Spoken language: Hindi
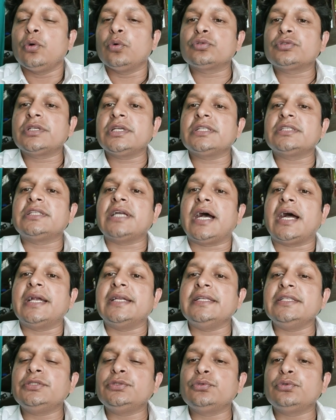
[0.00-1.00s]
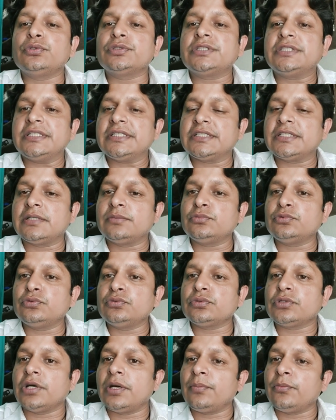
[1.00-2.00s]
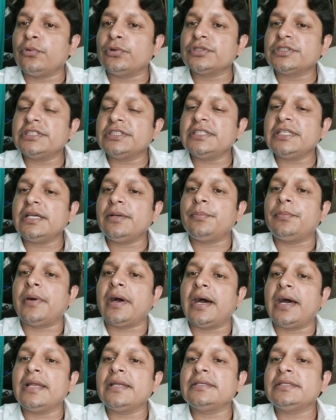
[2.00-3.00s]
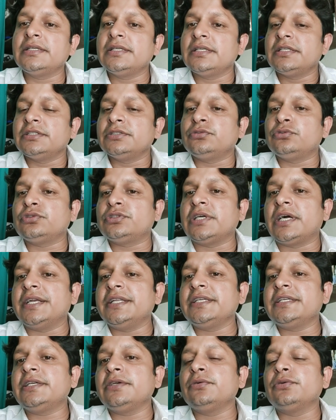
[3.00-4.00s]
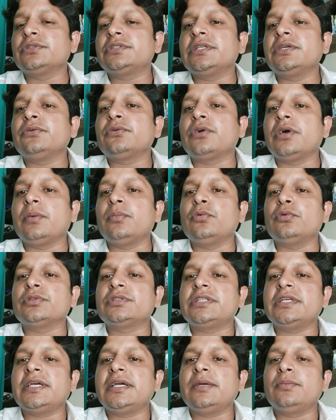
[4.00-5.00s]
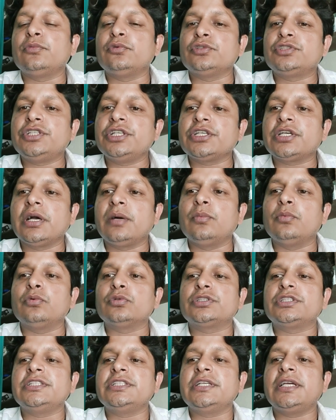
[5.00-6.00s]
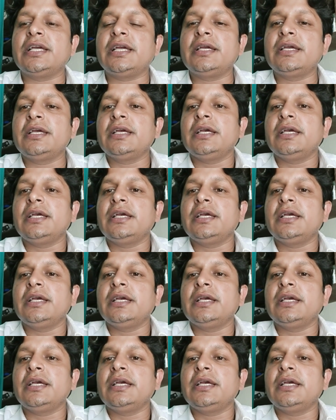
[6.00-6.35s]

उसके दाढ़ी जो होते हैं कमजोर कम होती हैं बाल जो दाढ़ी के होते हैं वो कम होते हैं मूछें कम होती हैं